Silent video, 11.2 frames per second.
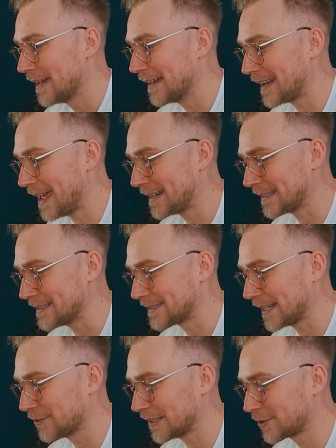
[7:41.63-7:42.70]
rerki z
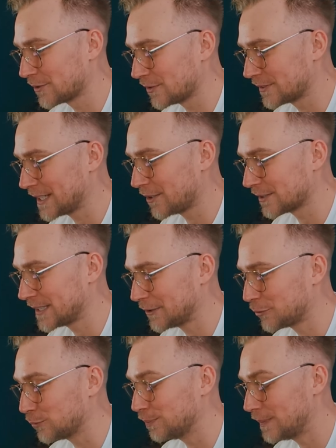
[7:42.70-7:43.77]
tego nadchodzącego
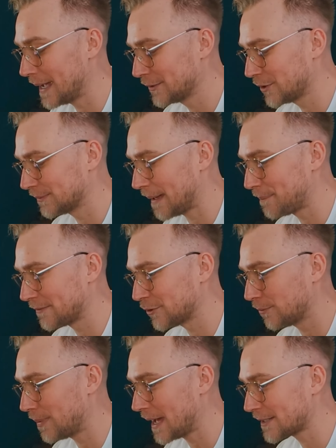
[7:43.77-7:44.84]
setu będą na
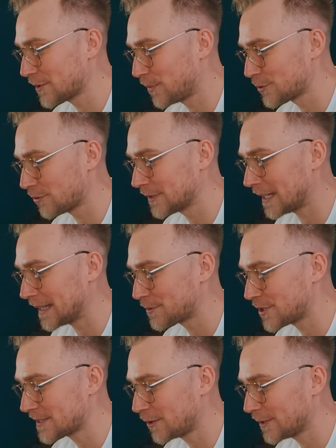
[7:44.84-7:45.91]
pewno bardzo pożądane
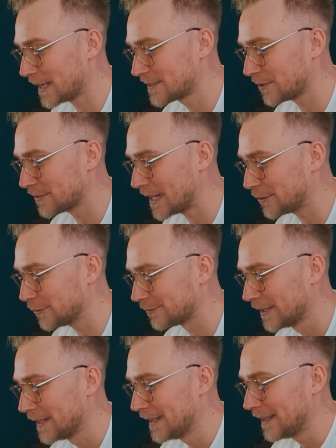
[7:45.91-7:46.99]
przez
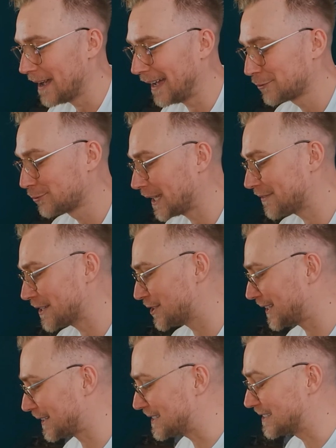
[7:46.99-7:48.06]
kolekcjonerów. A tutaj wiecie,
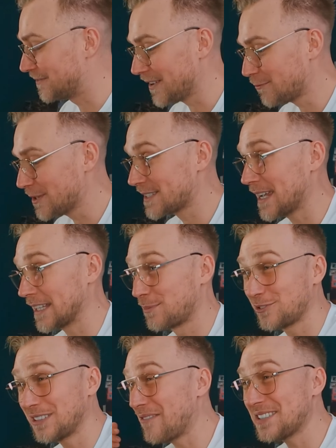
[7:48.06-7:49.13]
taki zwykły set, bo
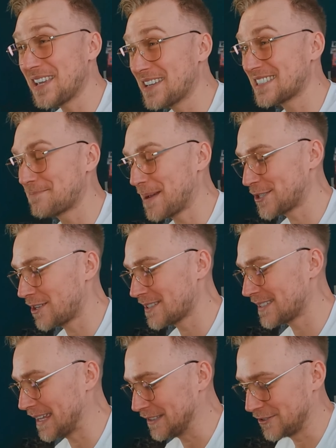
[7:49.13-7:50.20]
to nawet nie jest special
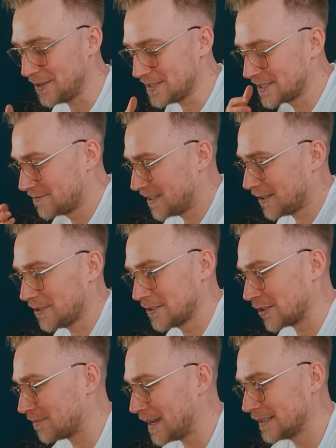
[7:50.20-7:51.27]
set, to jest zwykły,
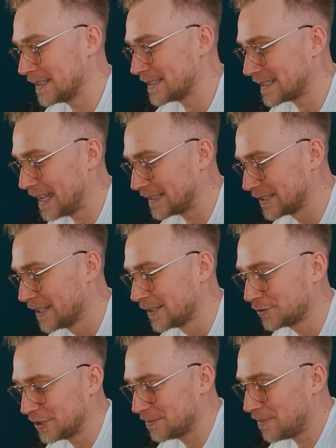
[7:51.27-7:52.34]
normalny set
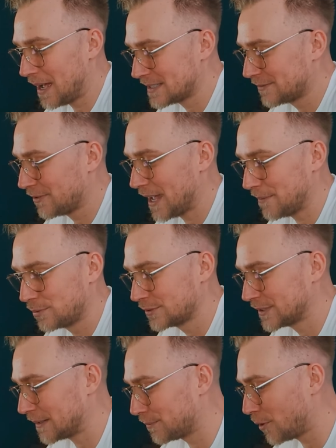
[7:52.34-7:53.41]
który ma swoje
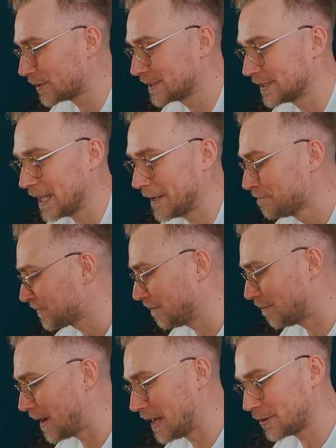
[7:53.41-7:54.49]
booster boxy,
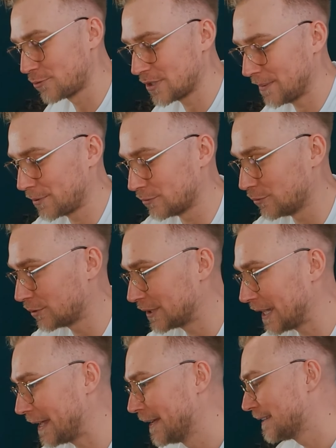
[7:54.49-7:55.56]
ma różne
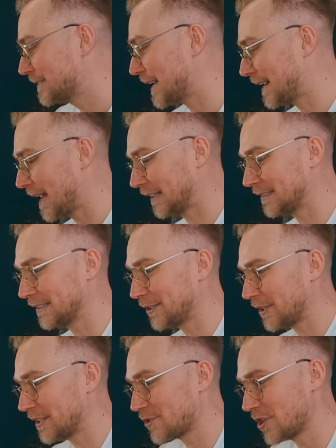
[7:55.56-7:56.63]
produkty. Te karty
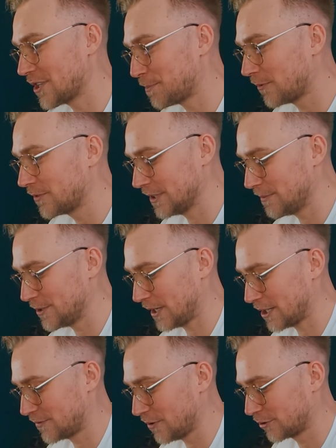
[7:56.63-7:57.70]
teoretycznie nie powinny być
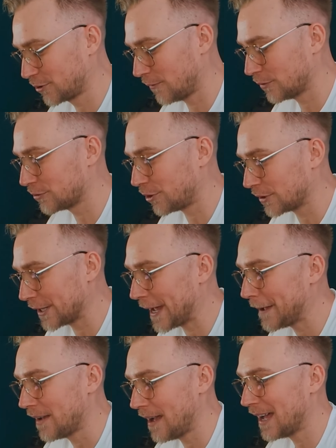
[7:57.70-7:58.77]
jakieś wyjątkowo
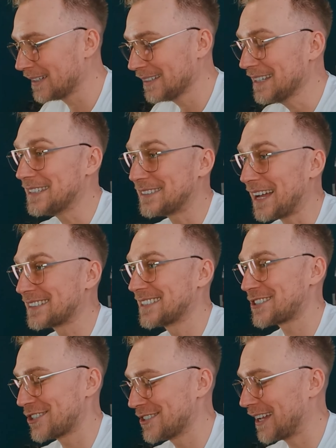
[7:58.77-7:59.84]
drogie, a i tak
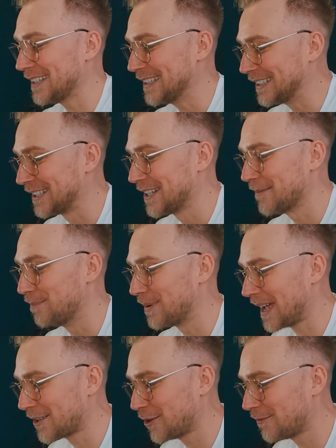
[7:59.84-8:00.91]
zaczyna ich
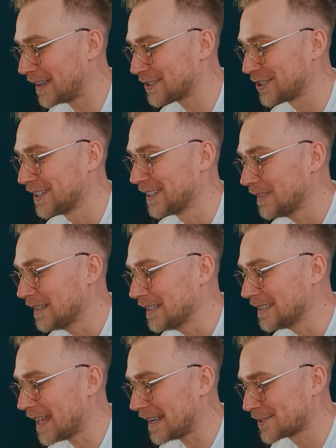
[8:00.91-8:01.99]
brakować.
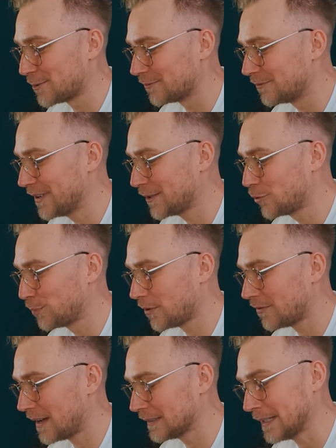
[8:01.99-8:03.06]
I tak są
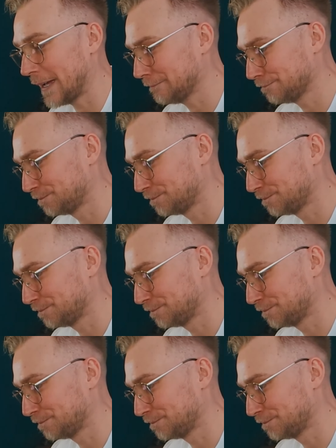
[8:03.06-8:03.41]
wykupowane